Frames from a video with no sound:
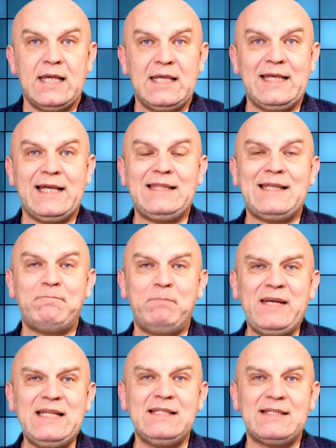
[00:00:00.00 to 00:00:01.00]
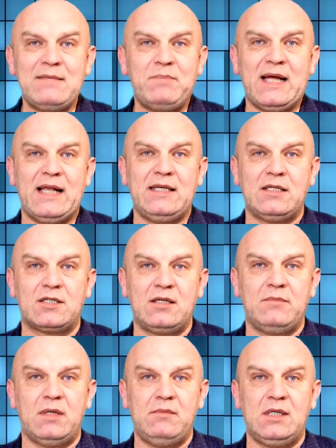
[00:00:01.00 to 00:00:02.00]
И это принципиальнейший
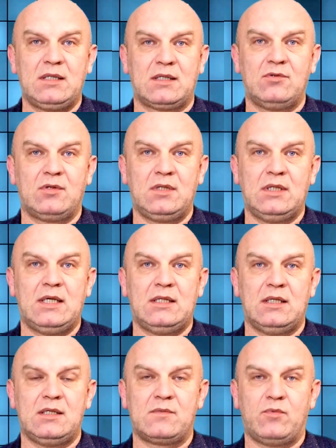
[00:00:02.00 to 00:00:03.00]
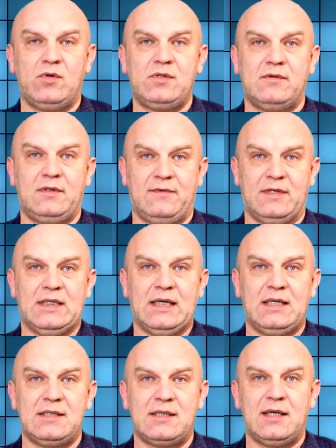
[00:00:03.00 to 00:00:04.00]
момент, который надо использовать в
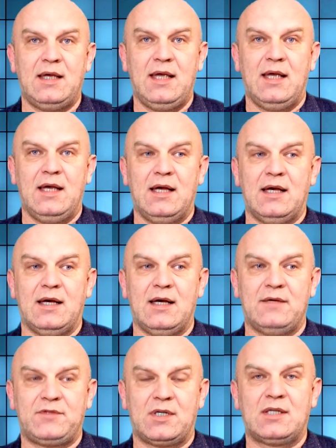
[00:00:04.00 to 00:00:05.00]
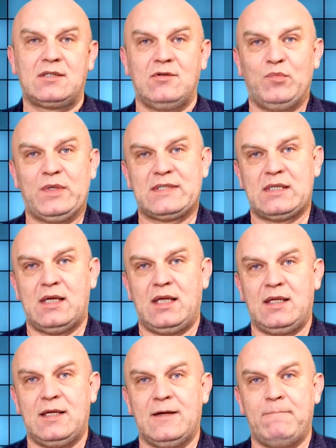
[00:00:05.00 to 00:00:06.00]
анализе э, вчерашнего
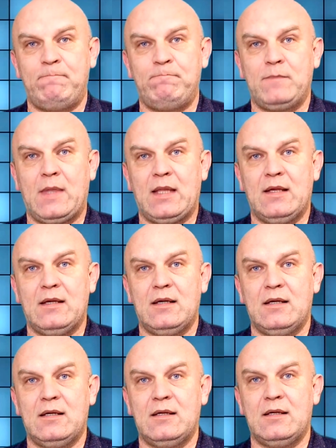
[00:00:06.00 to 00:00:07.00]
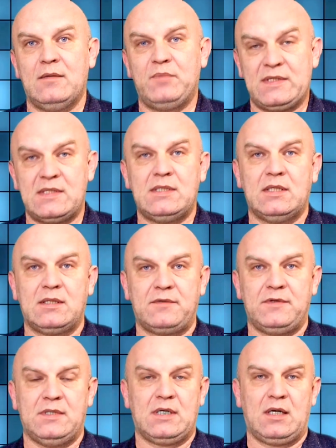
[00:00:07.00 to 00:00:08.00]
послания э, президента
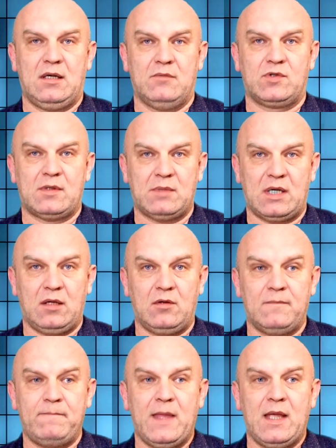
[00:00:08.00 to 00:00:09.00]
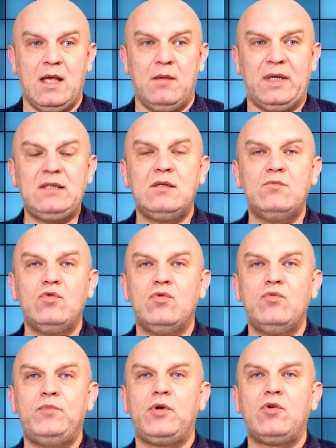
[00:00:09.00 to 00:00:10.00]
Федеральному собранию. Поэтому
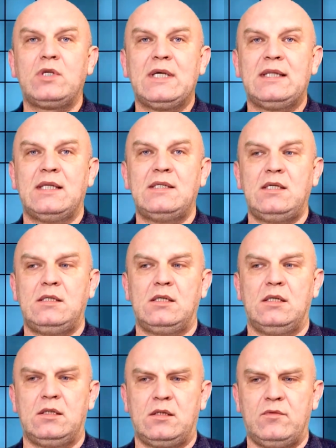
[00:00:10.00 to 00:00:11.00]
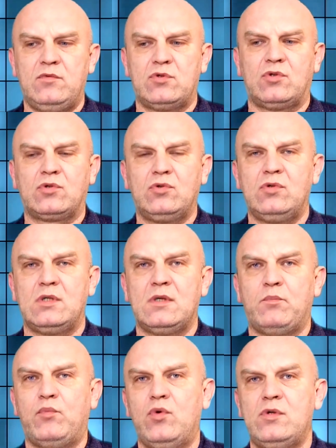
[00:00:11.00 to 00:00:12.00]
упреки относительно того, что кто-то
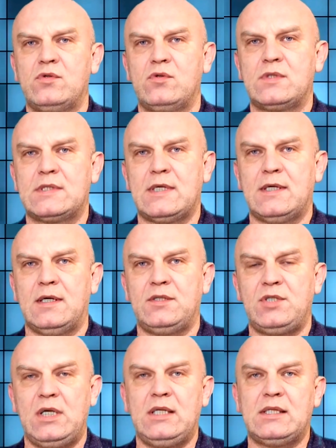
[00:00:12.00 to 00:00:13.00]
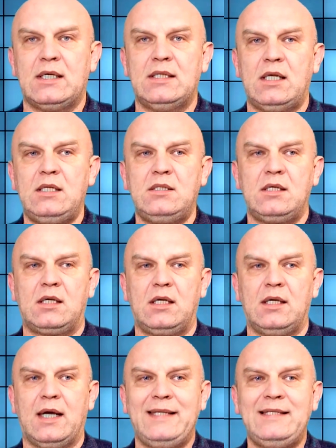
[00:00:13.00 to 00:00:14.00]
пользуется чьей-то аналитикой,
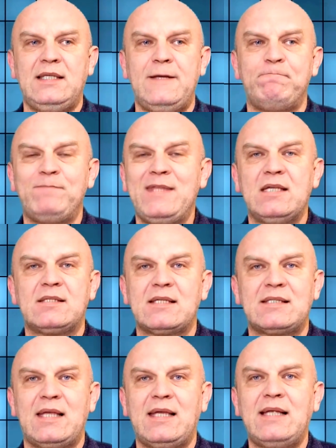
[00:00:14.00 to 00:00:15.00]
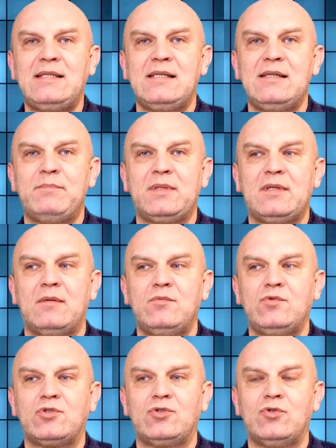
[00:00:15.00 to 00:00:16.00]
они несостоятельны,
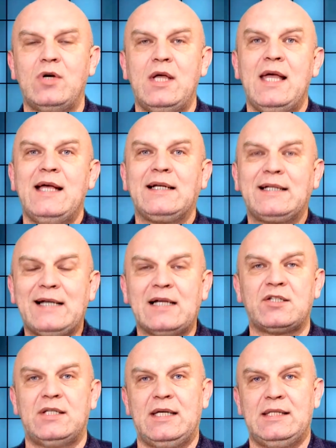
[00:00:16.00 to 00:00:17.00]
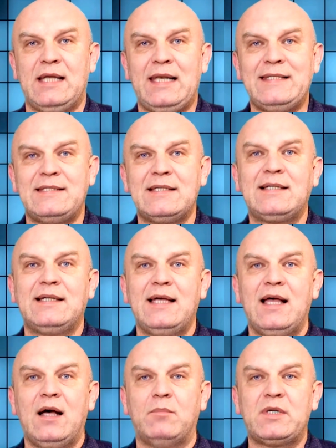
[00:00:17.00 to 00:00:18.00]
потому что каждый аналитик
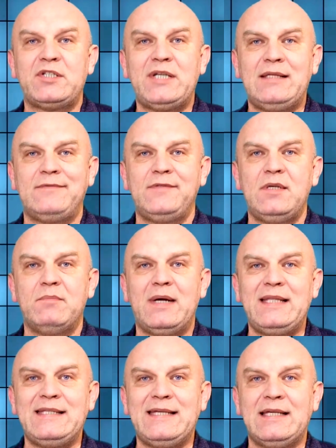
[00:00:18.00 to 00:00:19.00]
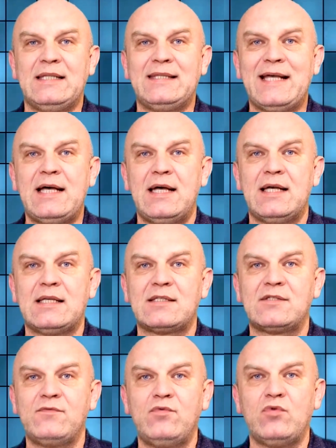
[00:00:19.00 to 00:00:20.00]
обращает внимание на
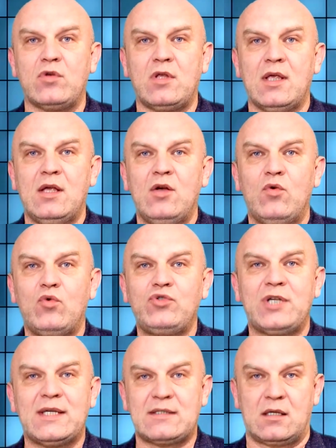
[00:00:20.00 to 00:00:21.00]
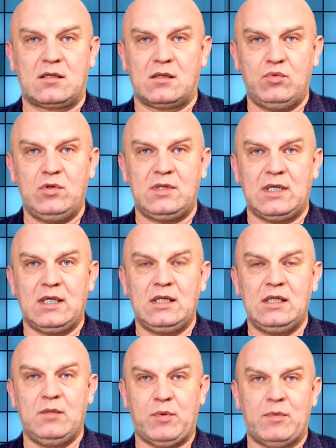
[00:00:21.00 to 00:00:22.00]
свой участок работы.
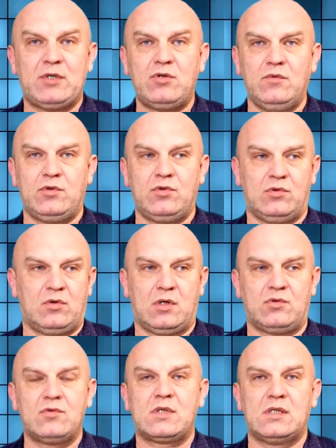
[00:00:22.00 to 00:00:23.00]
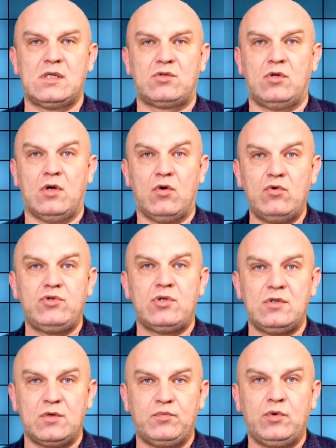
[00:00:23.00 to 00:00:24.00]
И по большому счету хочу сказать, что я
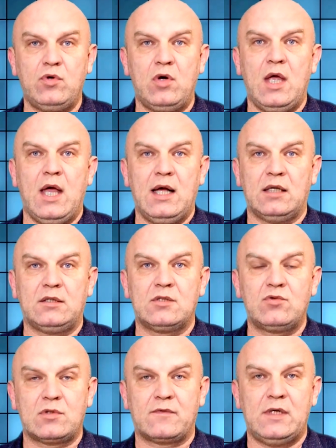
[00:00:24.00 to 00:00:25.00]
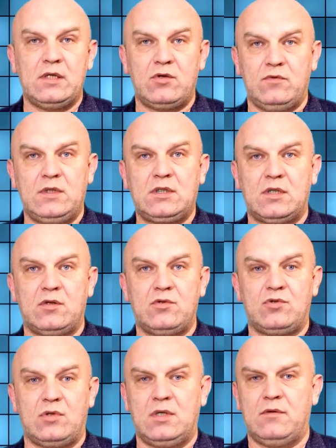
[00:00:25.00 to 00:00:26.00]
очень тепло отношусь к Валерию
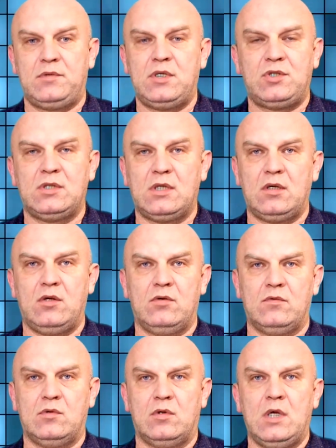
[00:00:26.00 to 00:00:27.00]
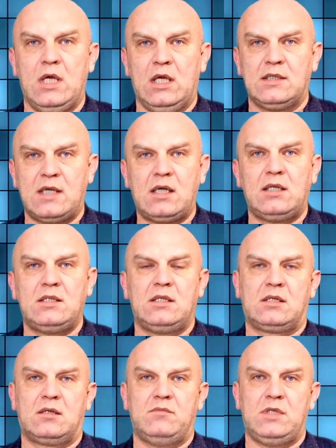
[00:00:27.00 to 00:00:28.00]
Викторовичу. Я вообще считаю его
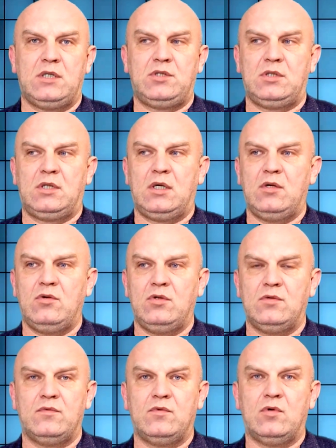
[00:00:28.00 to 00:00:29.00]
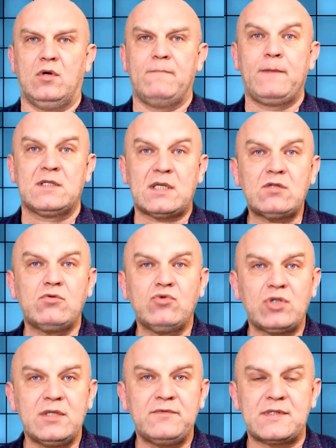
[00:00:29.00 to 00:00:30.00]
соратником, я считаю его
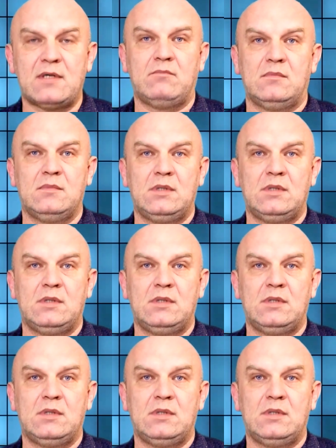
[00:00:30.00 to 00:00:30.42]
сослуживцем.